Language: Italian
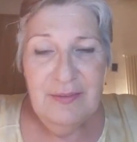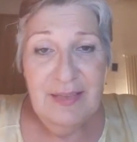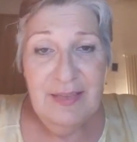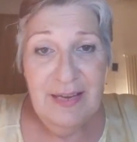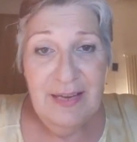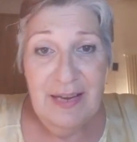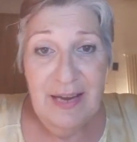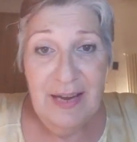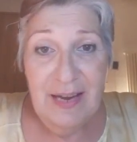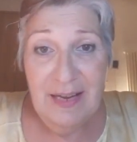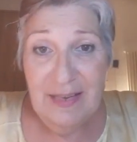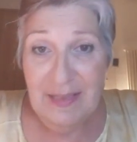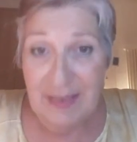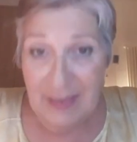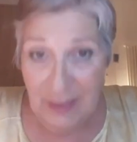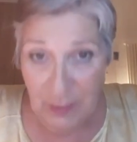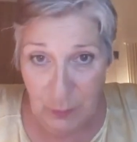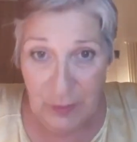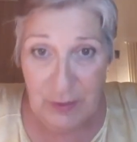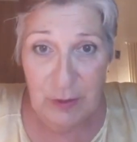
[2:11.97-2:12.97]
nella
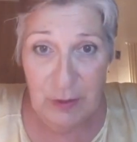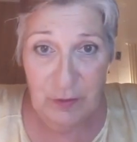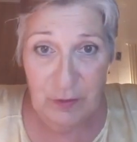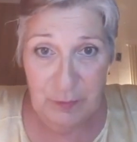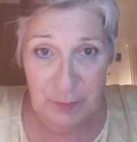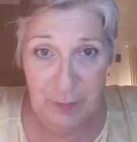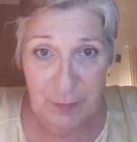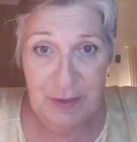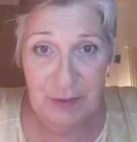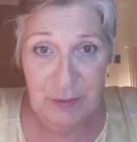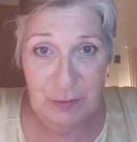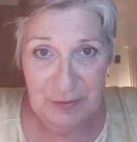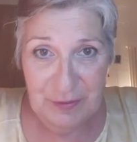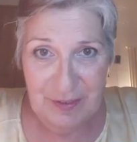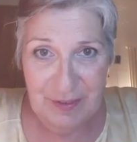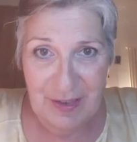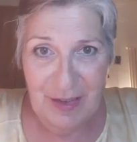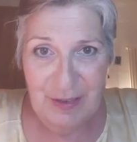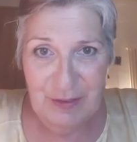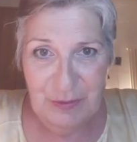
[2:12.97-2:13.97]
lingua dello Spirito
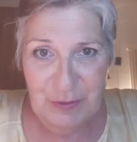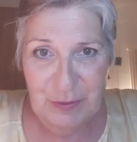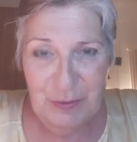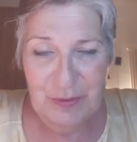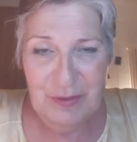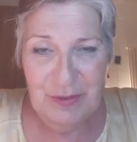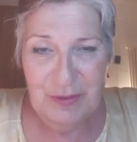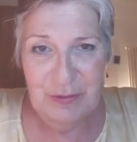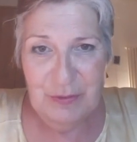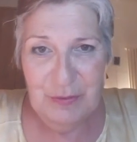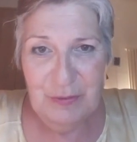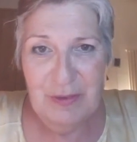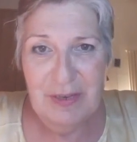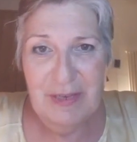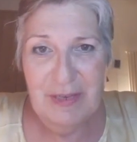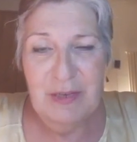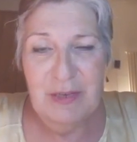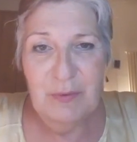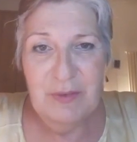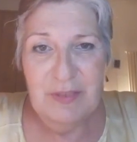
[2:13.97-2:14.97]
Santo, che sono
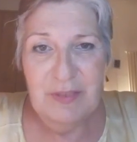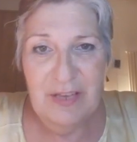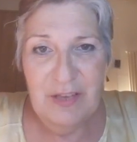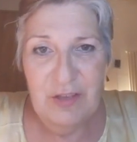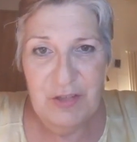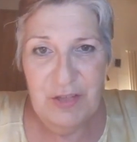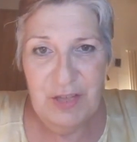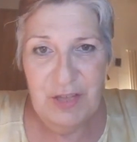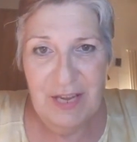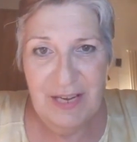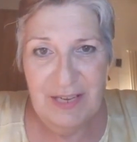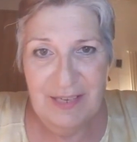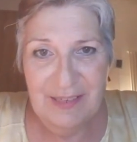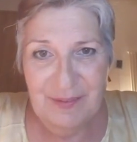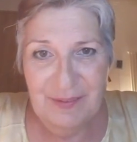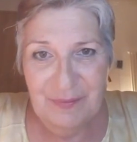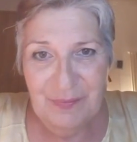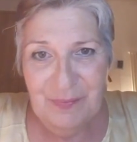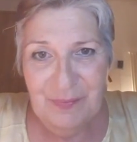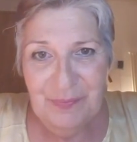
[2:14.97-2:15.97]
le lingue dei
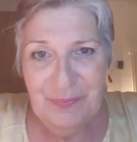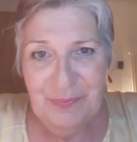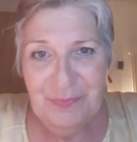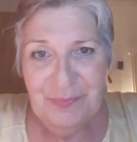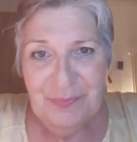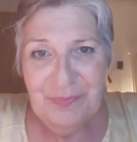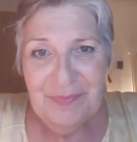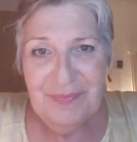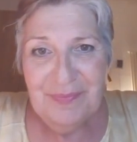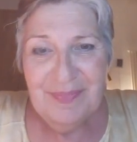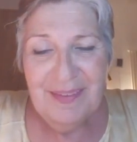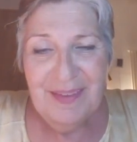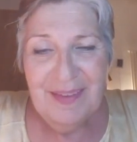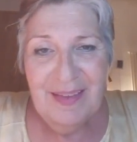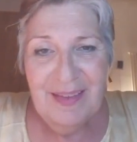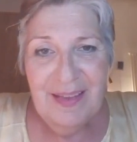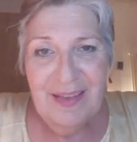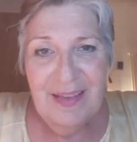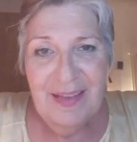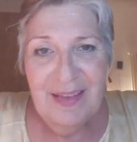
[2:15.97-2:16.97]
cieli,
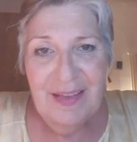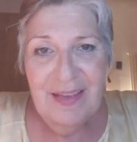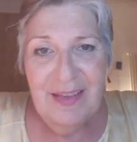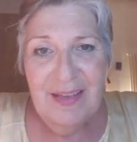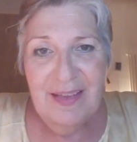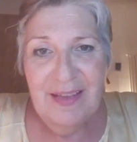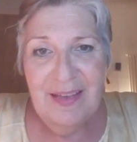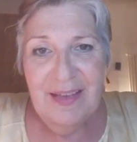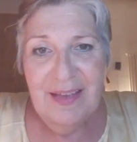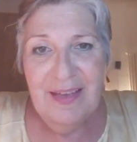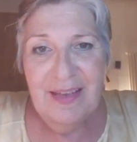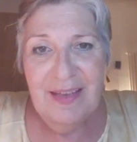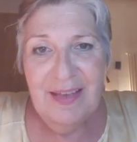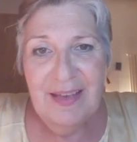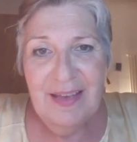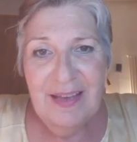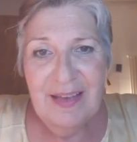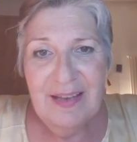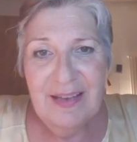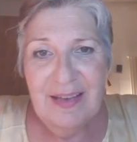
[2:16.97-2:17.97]

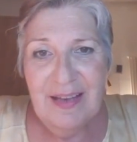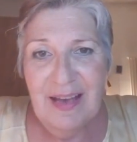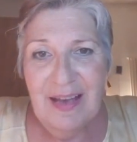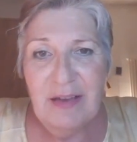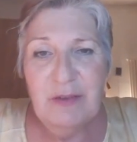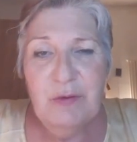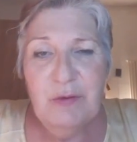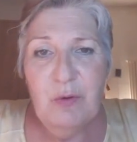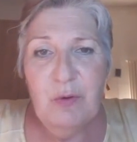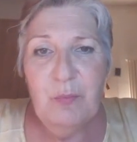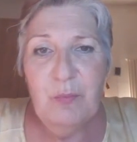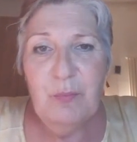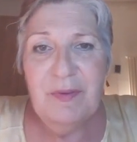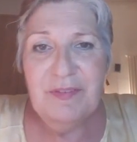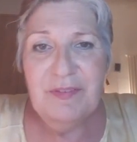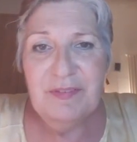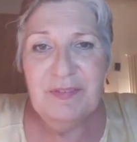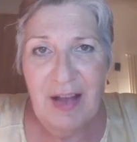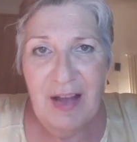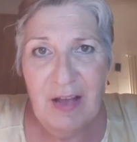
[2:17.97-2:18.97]
e che hanno un
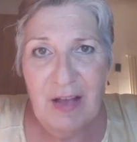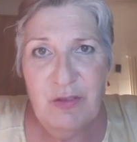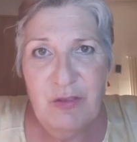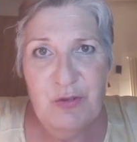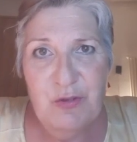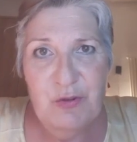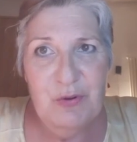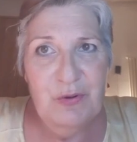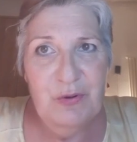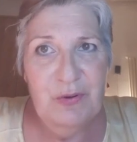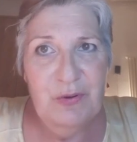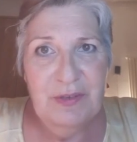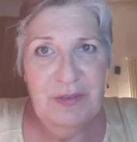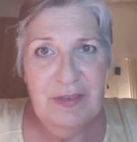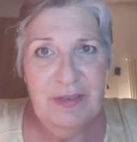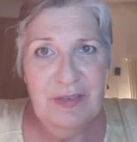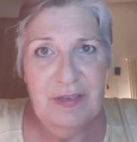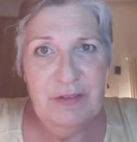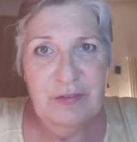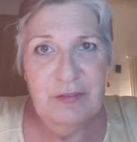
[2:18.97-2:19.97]
messaggio
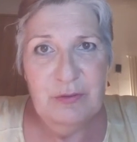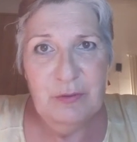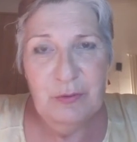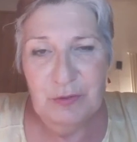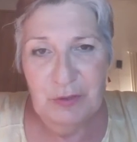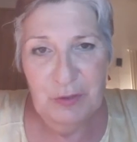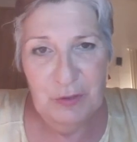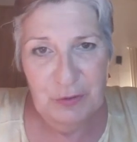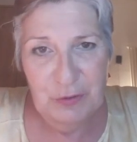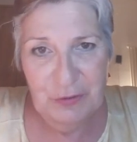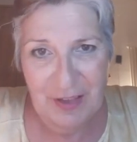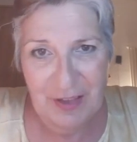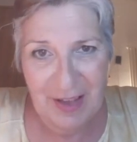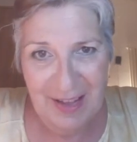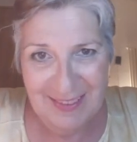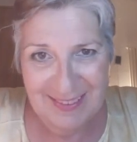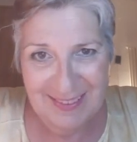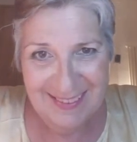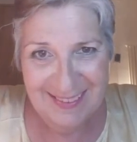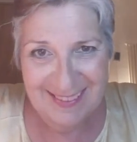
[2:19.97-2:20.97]
che solo Dio
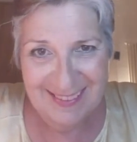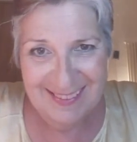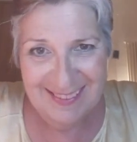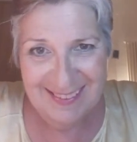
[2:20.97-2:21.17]
sa